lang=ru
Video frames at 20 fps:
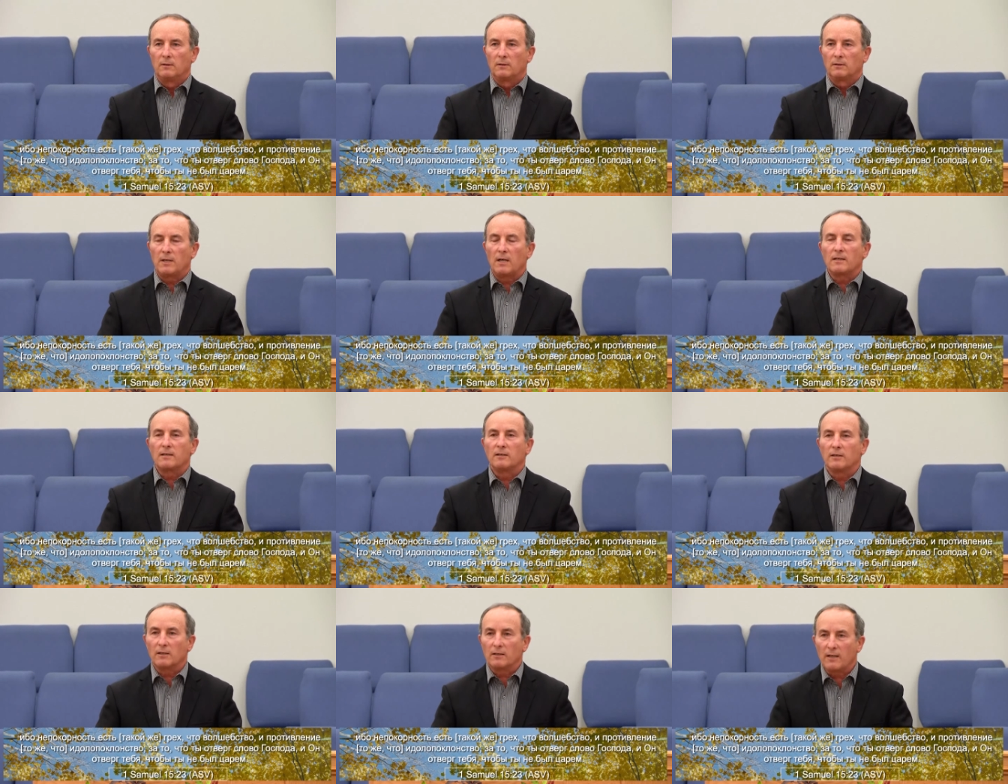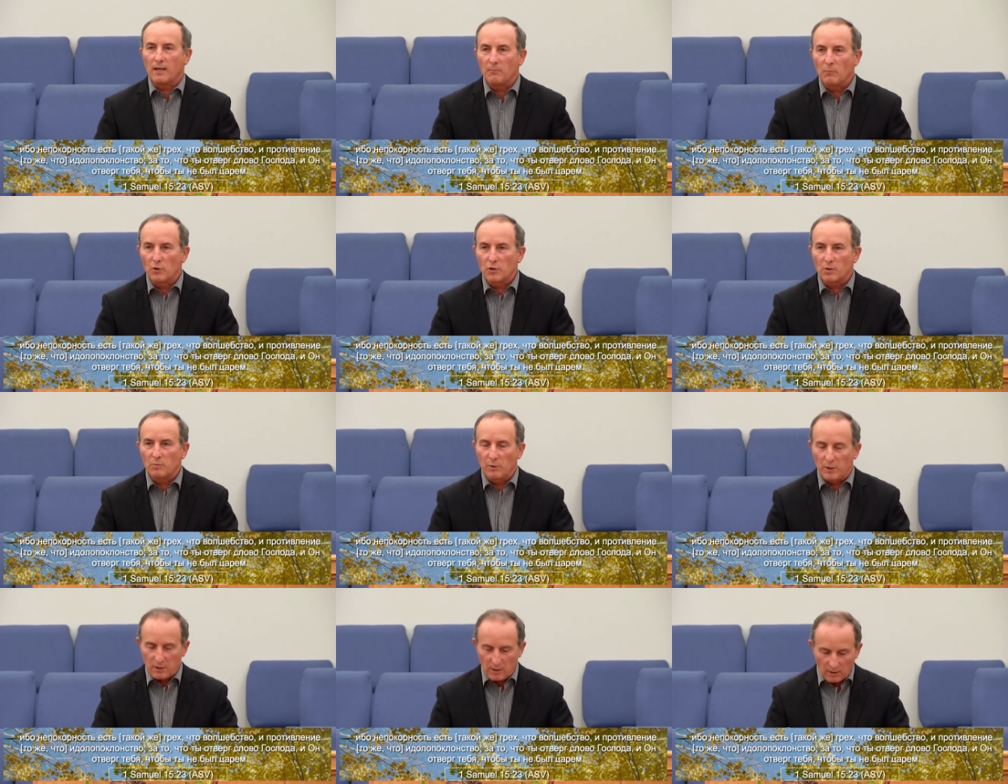Так иногда,
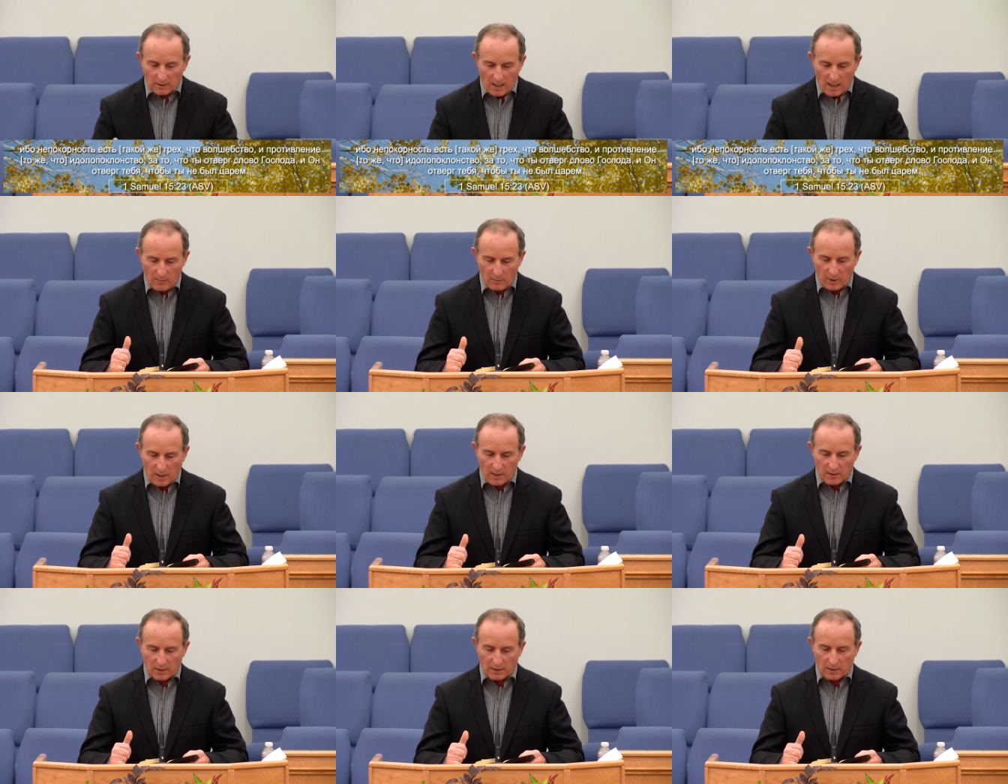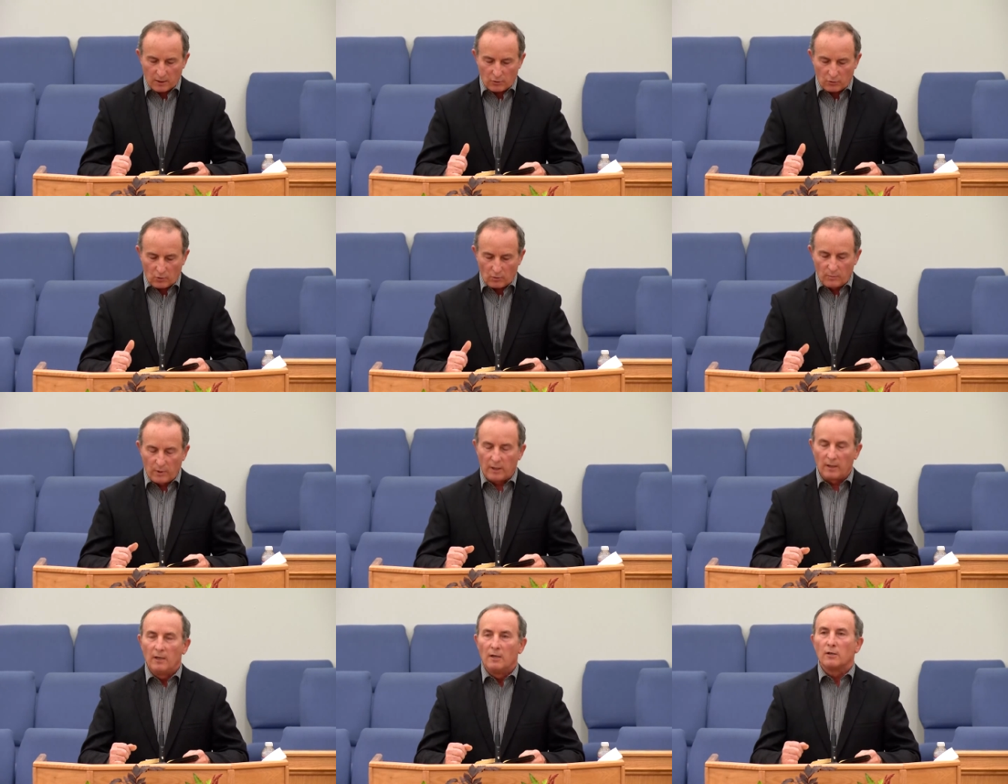может быть, и нам кажется, что
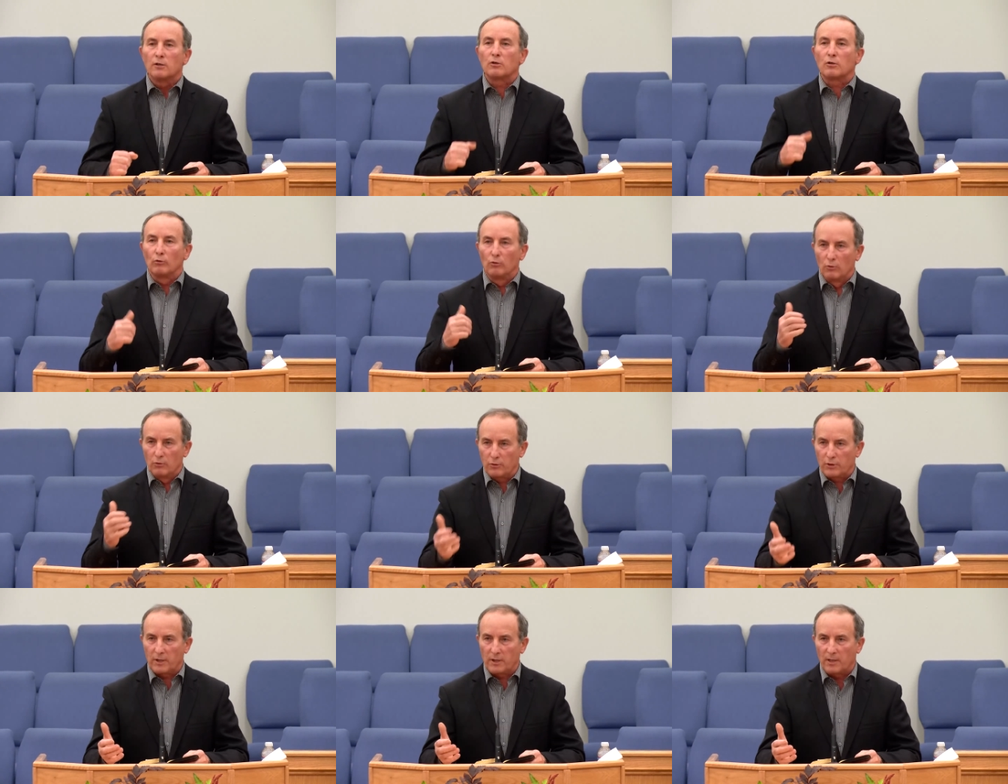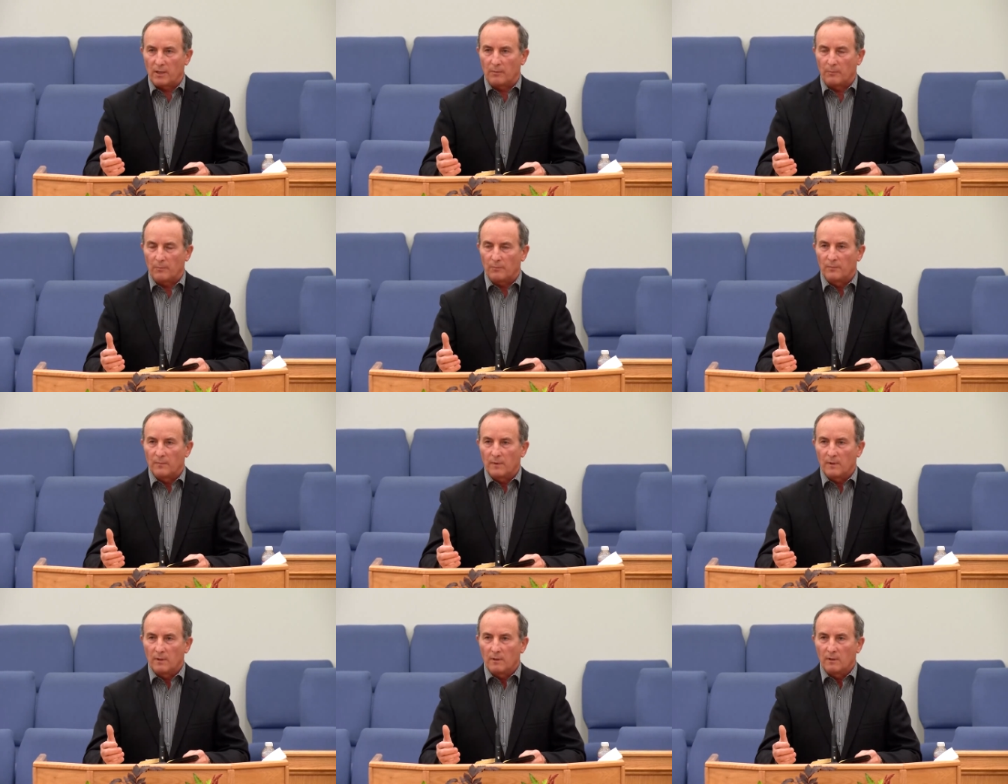мы слушаем,
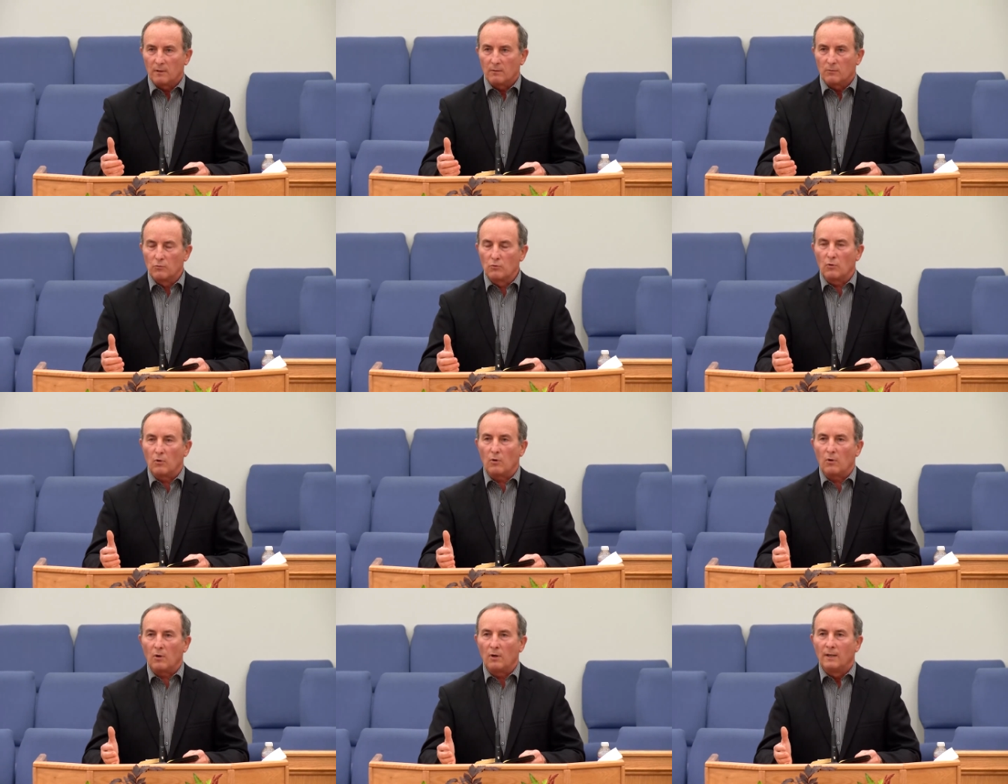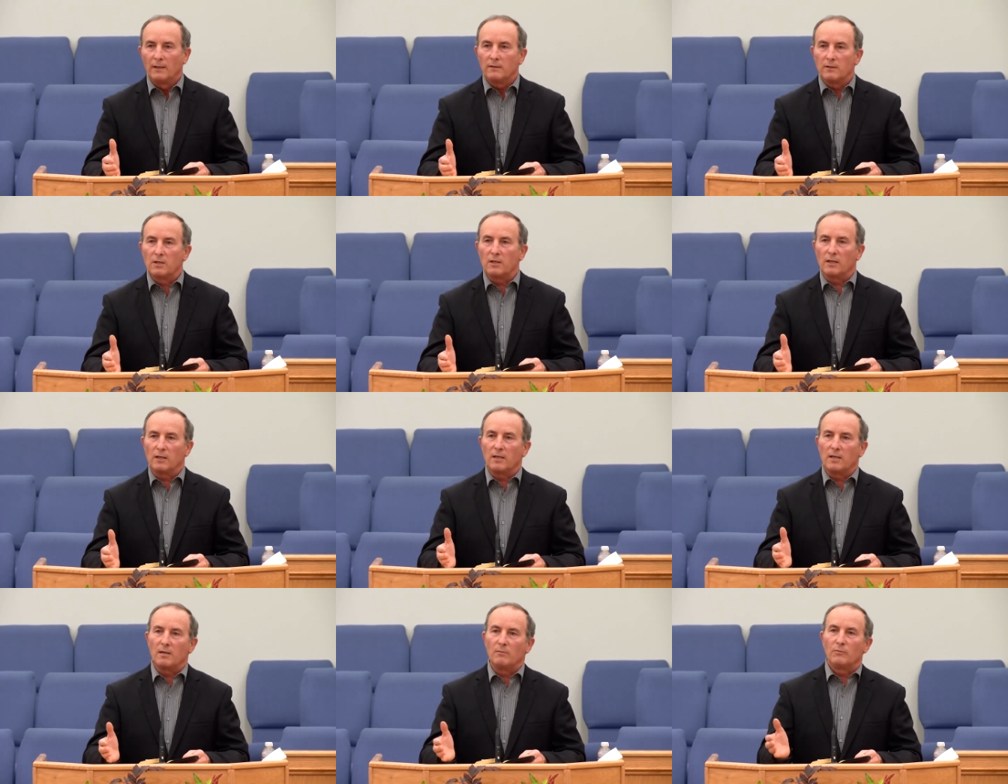но
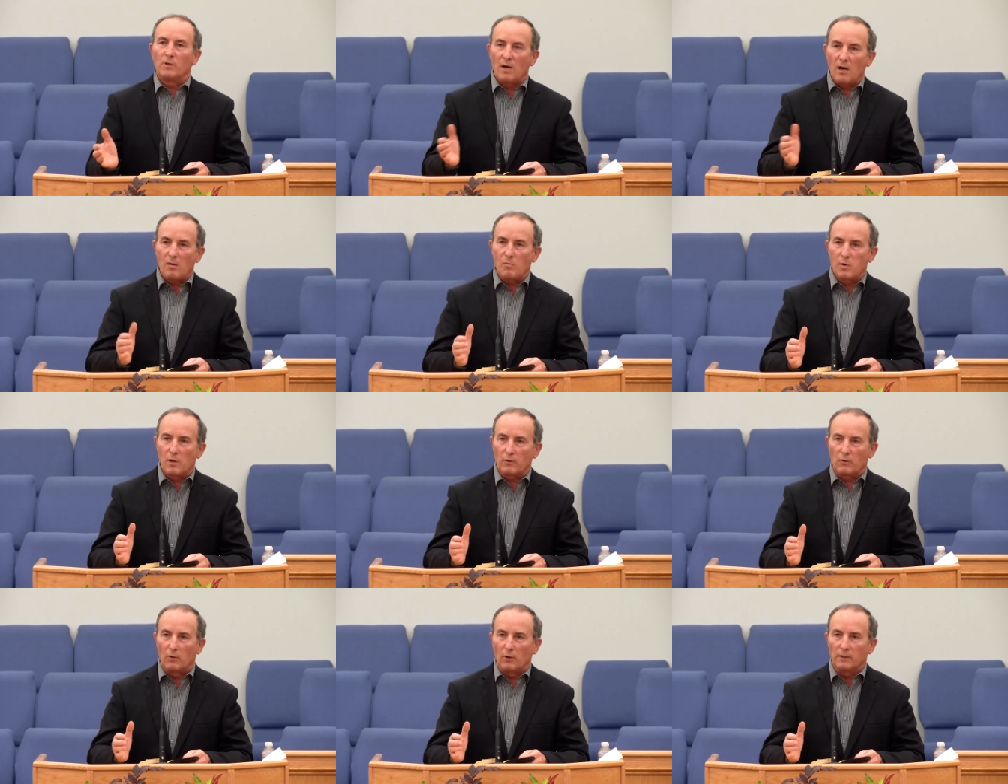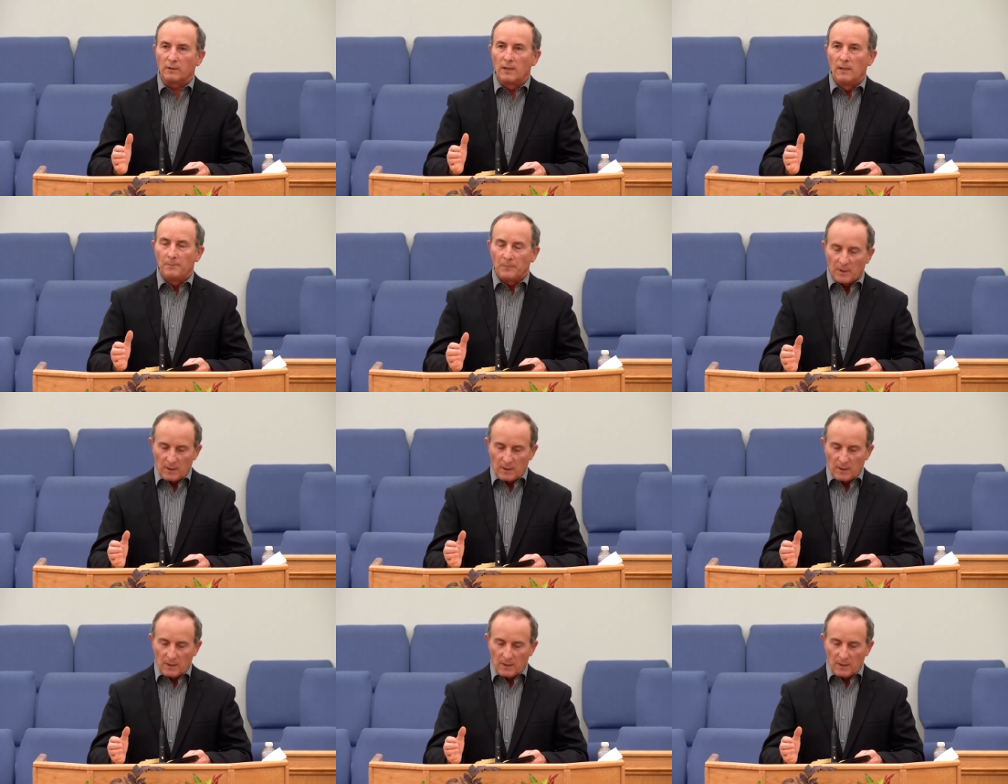делаем наоборот.